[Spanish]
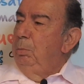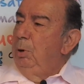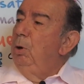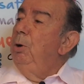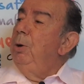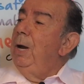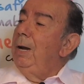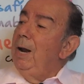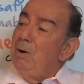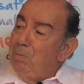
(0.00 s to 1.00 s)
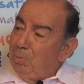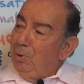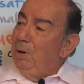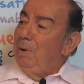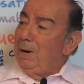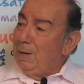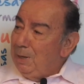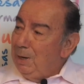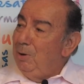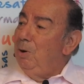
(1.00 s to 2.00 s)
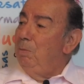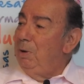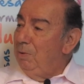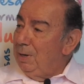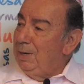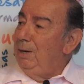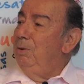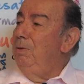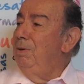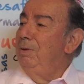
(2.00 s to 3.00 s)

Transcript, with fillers: Pero le voy a crear un problema re serio a mis vecinos